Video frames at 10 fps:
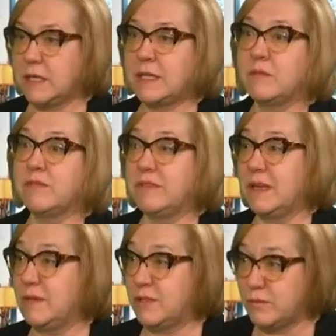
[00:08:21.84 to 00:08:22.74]
И там
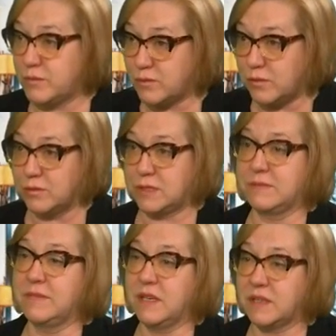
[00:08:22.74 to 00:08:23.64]
выявляют и туберкулез,
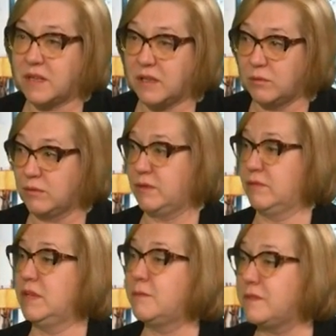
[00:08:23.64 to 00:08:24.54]
и
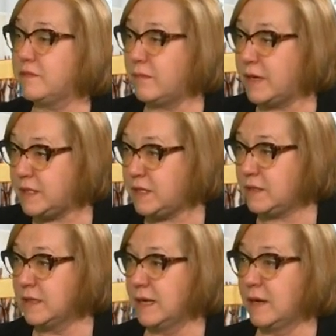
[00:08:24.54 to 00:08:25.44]
онкологию, и пневмонии.